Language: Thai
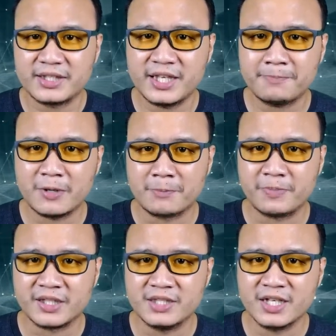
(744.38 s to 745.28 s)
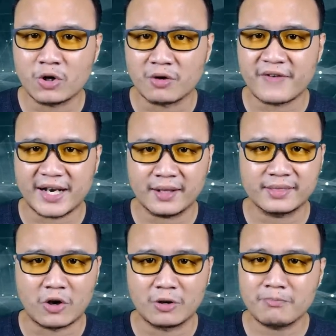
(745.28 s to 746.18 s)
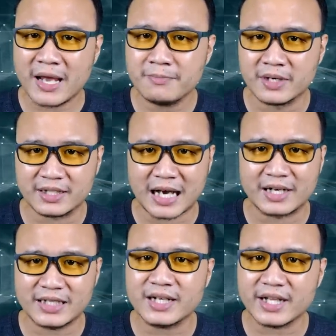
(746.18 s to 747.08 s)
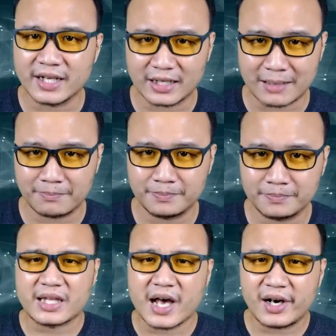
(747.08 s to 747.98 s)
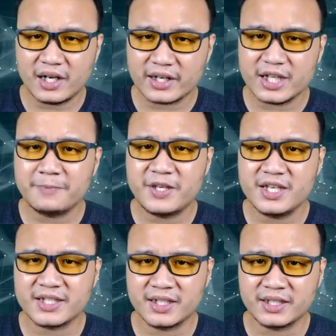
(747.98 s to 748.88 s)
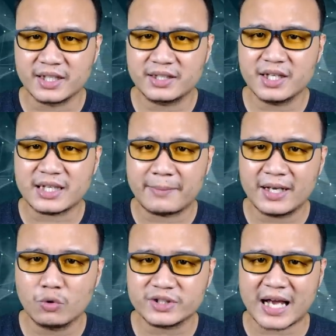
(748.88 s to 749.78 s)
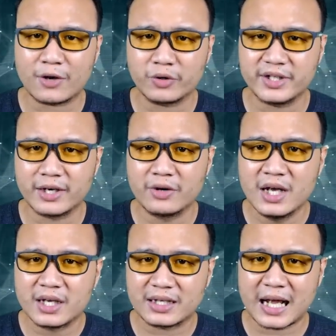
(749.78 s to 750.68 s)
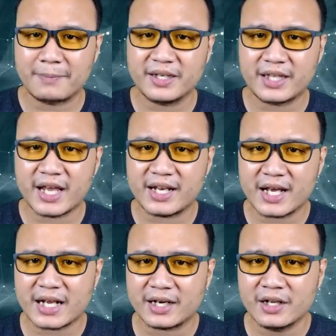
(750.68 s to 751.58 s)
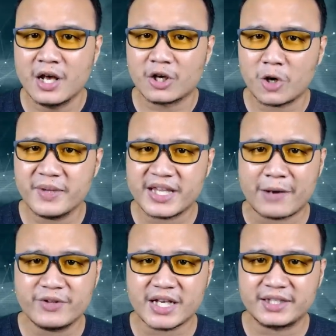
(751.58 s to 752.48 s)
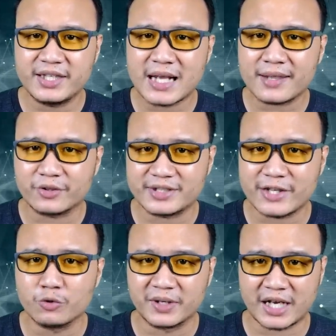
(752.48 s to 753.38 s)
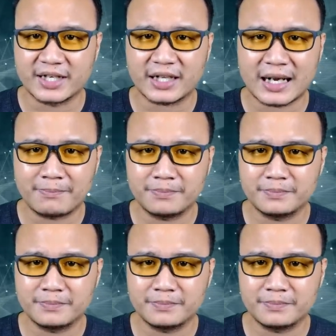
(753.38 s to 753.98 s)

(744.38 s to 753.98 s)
ที่เปิดปิดยีนของแฝดทั้งสองไม่เหมือนกันนั่นเองครับแต่เรื่อง epigenetic ที่ทำให้ลูกชายคนเดียวกลายเป็นเกย์ได้นั้นก็มีงานวิจัยที่น่าสนใจอยู่เหมือนกันนะครับ